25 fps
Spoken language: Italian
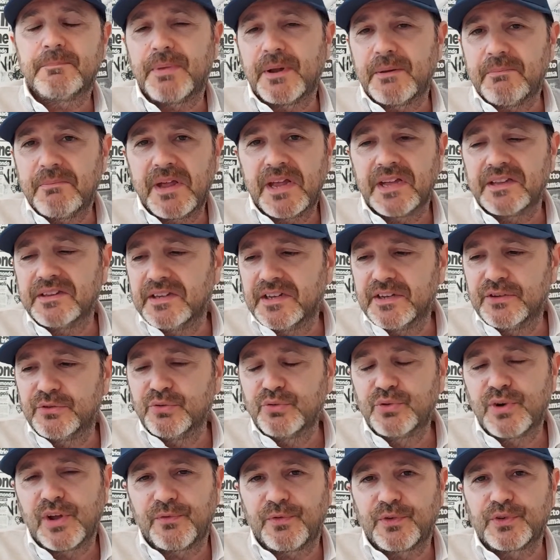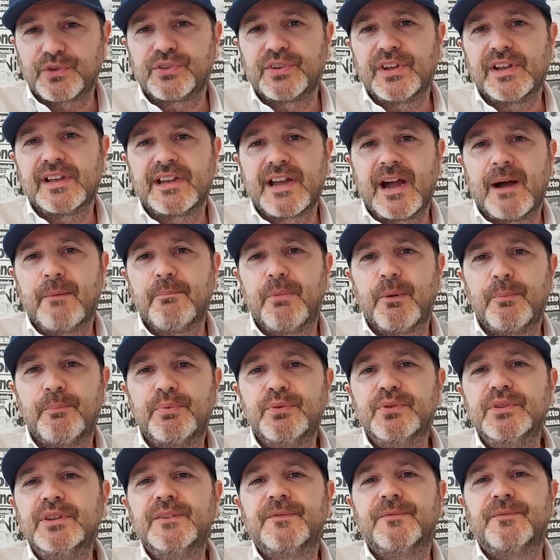per me addirittura forse il campo
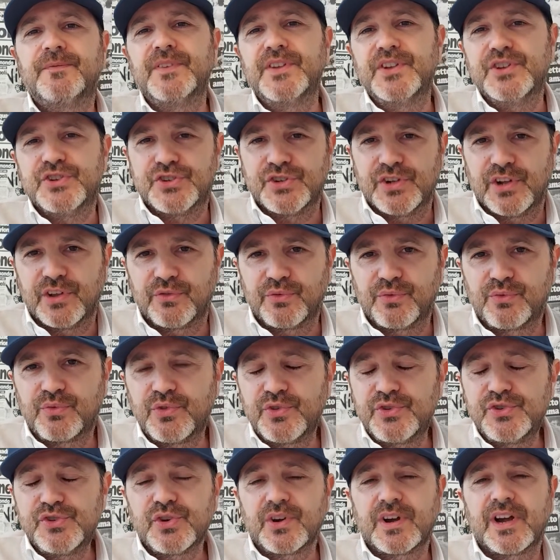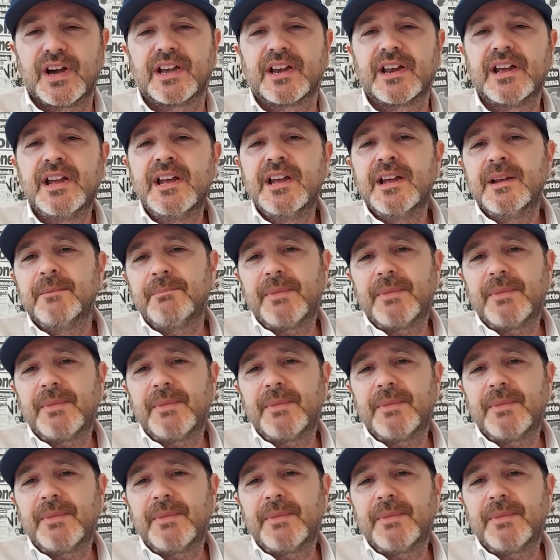più difficile su cui giocare,